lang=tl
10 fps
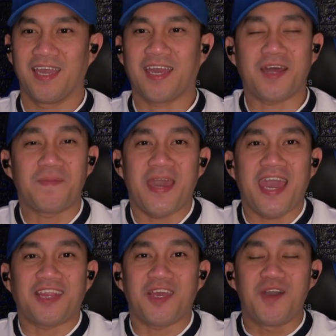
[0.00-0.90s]
Grabe,
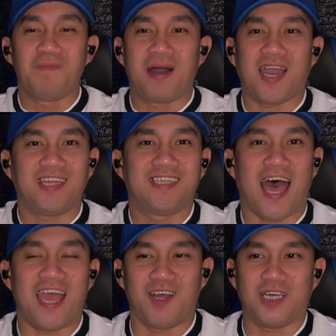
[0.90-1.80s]
ito yung maganda
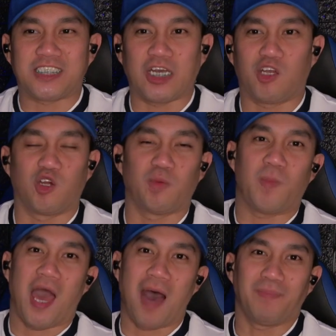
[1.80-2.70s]
no, as a group.
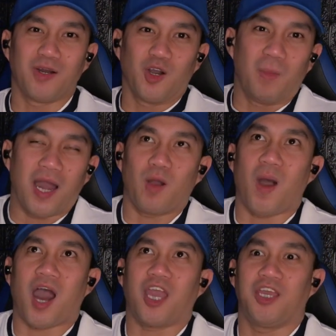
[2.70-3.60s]
Habang
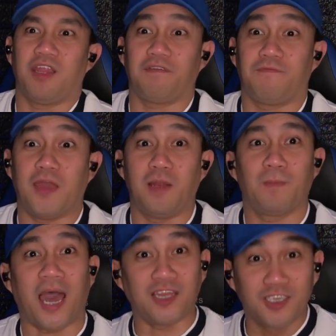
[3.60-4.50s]
gumagawa kayo ng film,
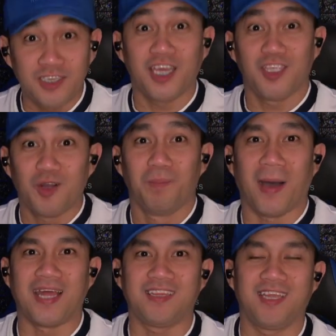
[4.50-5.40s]
andun din yung
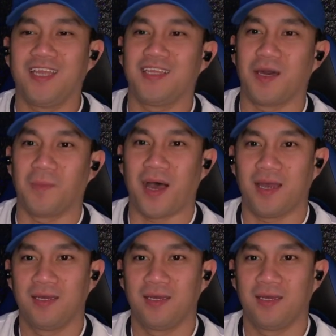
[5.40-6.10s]
bonding, diba?